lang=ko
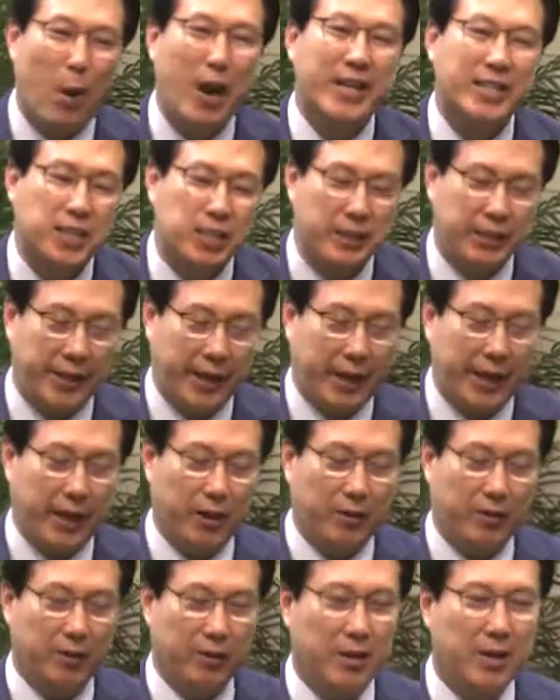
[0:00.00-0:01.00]

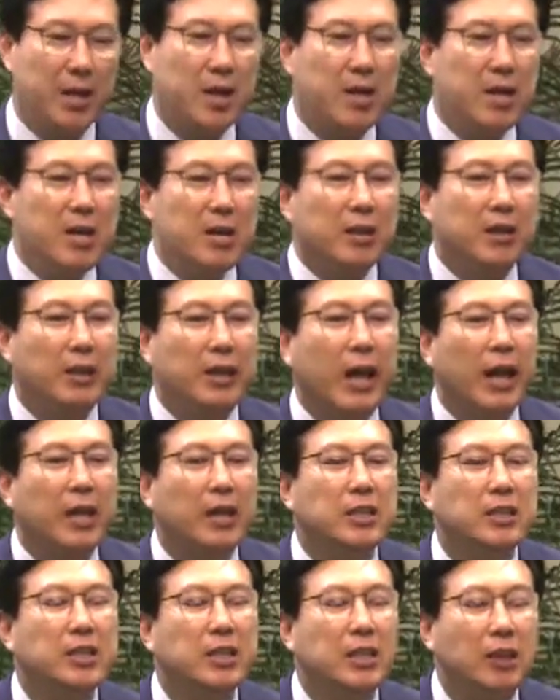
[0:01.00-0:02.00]
확신이에요. 그게
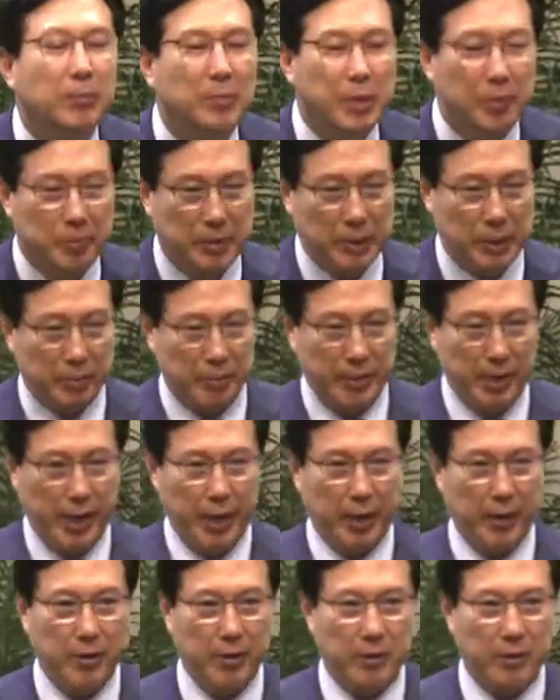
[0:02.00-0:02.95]
거짓 없는 믿음이에요.